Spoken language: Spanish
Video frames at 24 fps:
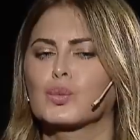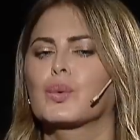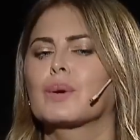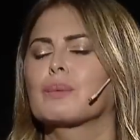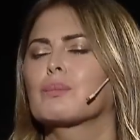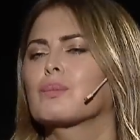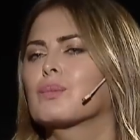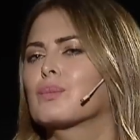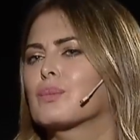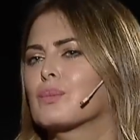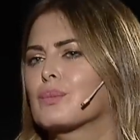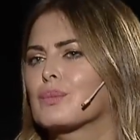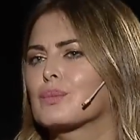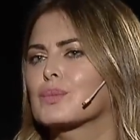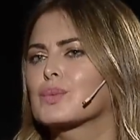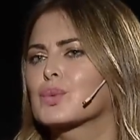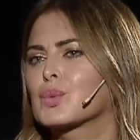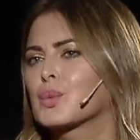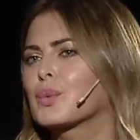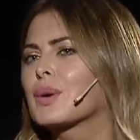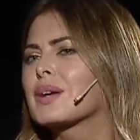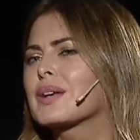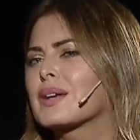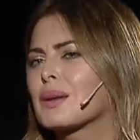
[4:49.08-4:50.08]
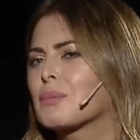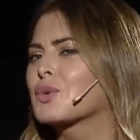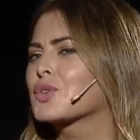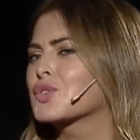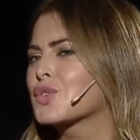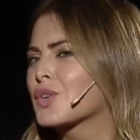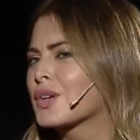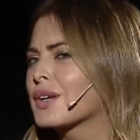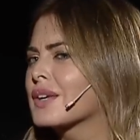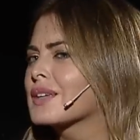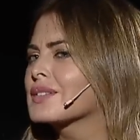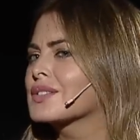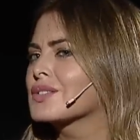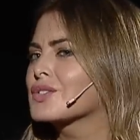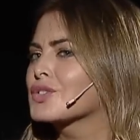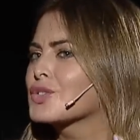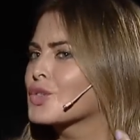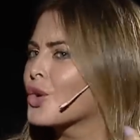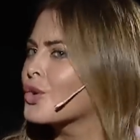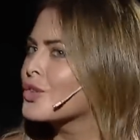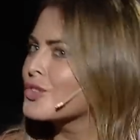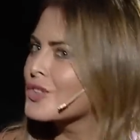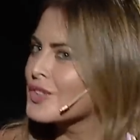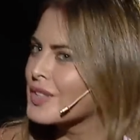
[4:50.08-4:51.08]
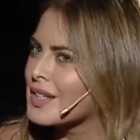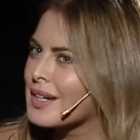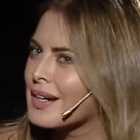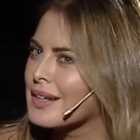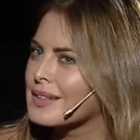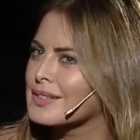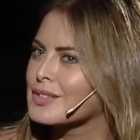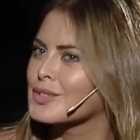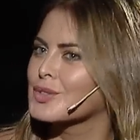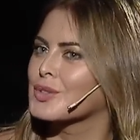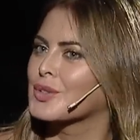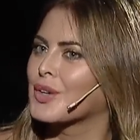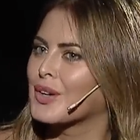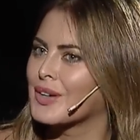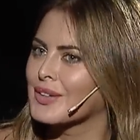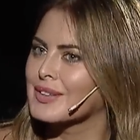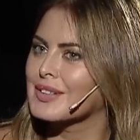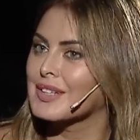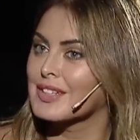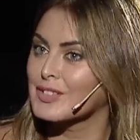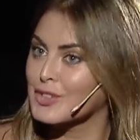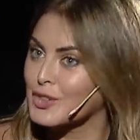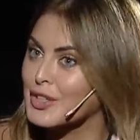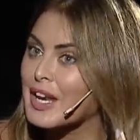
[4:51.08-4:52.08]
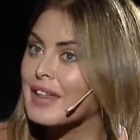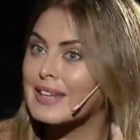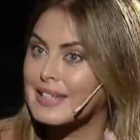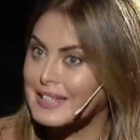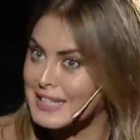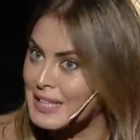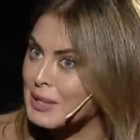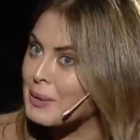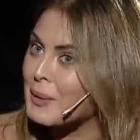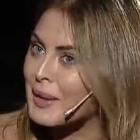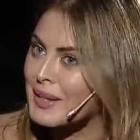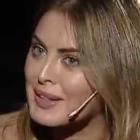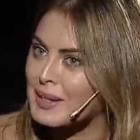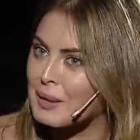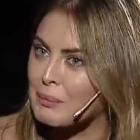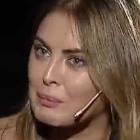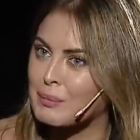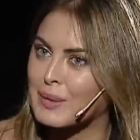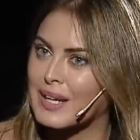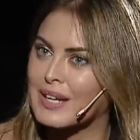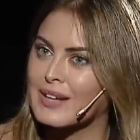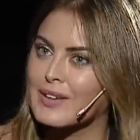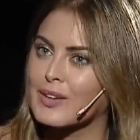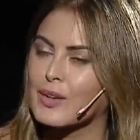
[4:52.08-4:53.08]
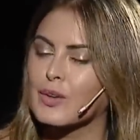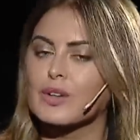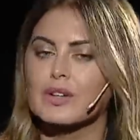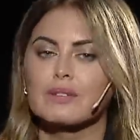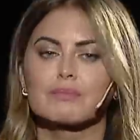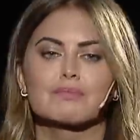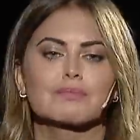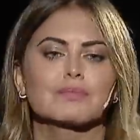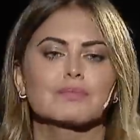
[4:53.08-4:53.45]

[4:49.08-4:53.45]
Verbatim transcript: tuve tuve emociones tóxicas o que son adictivas también, ¿no?